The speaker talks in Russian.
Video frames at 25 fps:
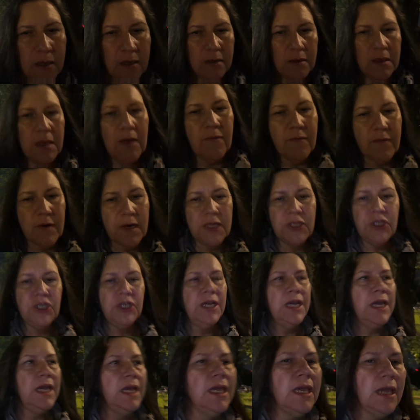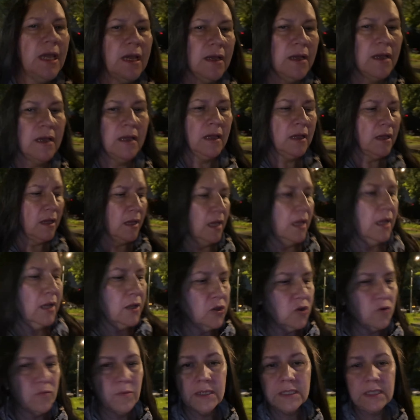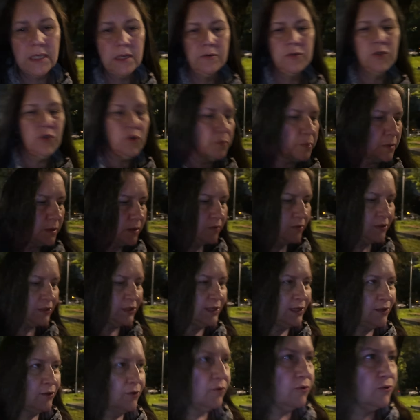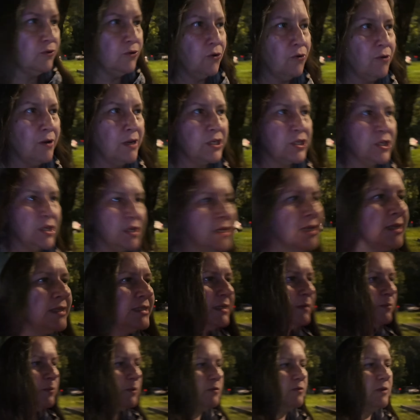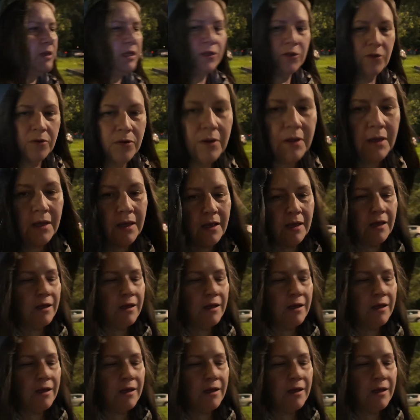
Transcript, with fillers: э, там, врачей. Но у матери все подтверждено, у нее лишних рецептов нету.